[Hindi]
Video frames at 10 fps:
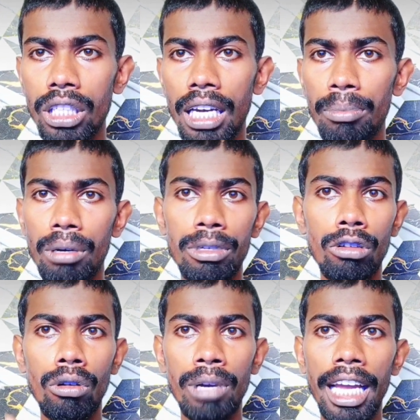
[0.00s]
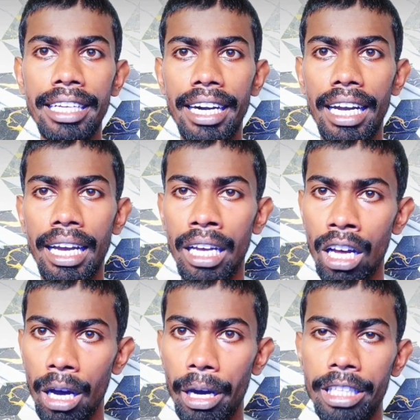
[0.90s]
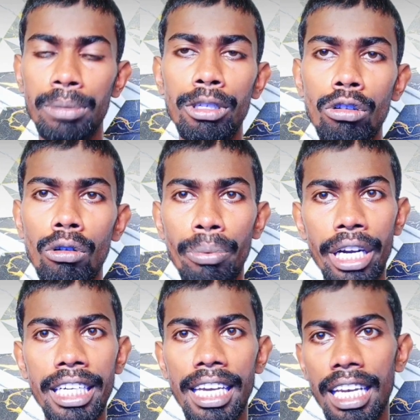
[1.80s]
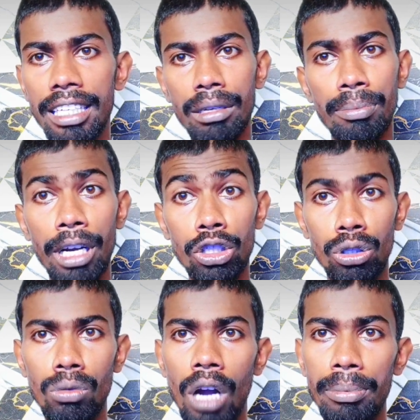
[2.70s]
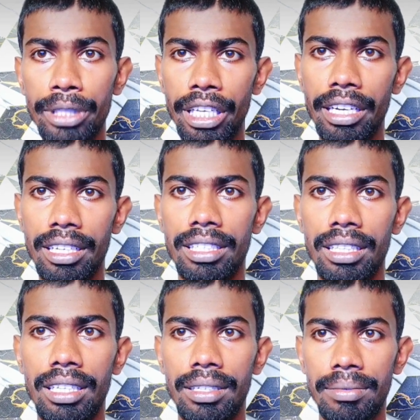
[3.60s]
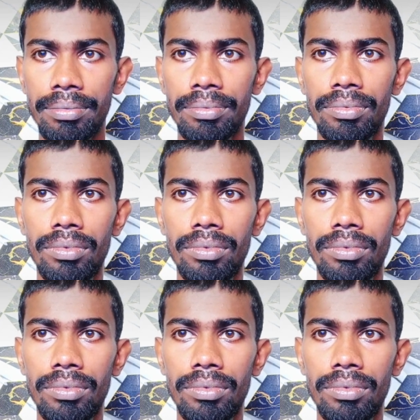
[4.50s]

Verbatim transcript: पसंद आने पर वीडियो को भी लाइक करना है इस वीडियो को फ्रेंड या रिलेटिव के पास जरूर आप शेयर कर सकते हैं